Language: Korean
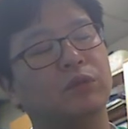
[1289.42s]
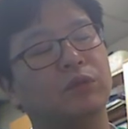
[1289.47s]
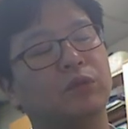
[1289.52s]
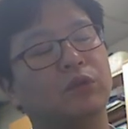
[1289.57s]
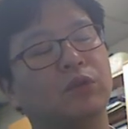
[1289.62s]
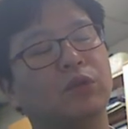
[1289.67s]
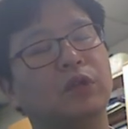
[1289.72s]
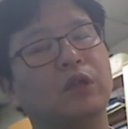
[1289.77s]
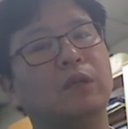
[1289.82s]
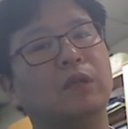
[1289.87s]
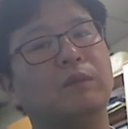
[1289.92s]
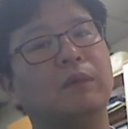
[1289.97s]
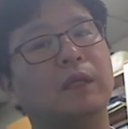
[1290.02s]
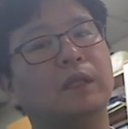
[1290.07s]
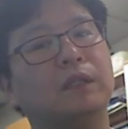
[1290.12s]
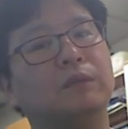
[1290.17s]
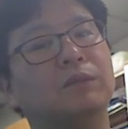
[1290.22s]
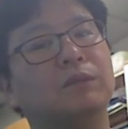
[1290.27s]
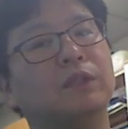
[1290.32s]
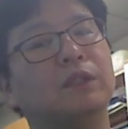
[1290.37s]
여기를
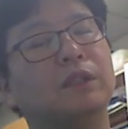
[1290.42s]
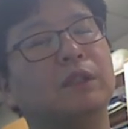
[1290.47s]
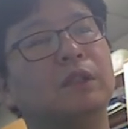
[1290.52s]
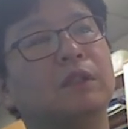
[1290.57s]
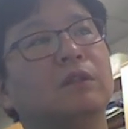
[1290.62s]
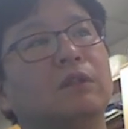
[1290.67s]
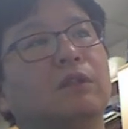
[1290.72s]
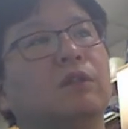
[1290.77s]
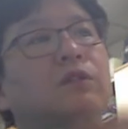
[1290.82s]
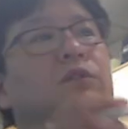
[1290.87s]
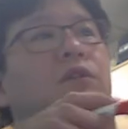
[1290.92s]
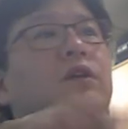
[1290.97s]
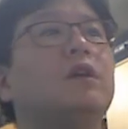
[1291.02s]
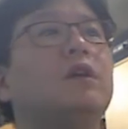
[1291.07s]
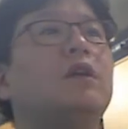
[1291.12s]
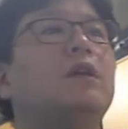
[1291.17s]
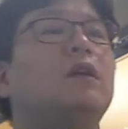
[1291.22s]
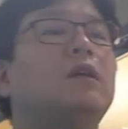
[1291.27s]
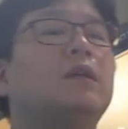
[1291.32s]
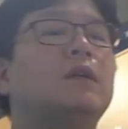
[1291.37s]
말씀드리는
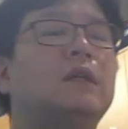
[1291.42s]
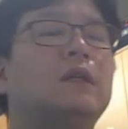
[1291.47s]
거고요.